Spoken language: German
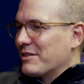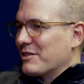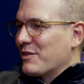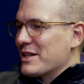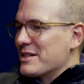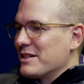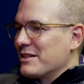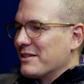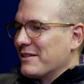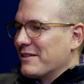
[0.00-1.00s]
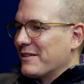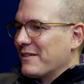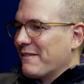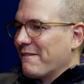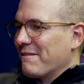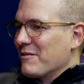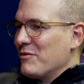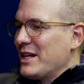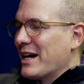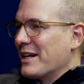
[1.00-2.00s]
quasi,
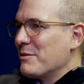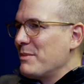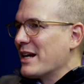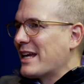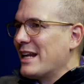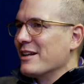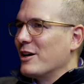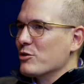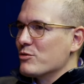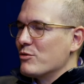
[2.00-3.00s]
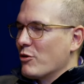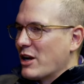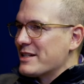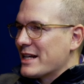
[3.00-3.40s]
wie kann ich mehr Geld rausholen? Oder ist